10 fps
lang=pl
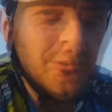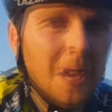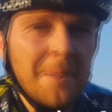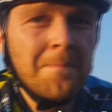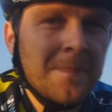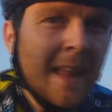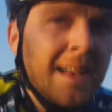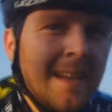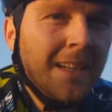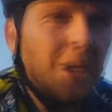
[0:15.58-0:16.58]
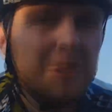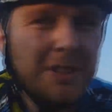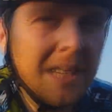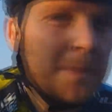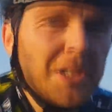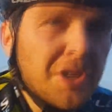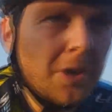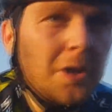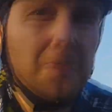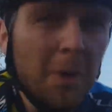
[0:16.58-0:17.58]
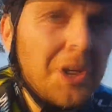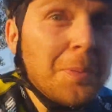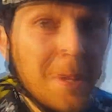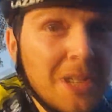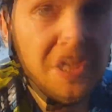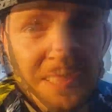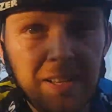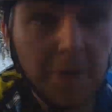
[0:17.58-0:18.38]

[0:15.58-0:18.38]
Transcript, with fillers: w tytule. Odcinek będzie o moich pierwszych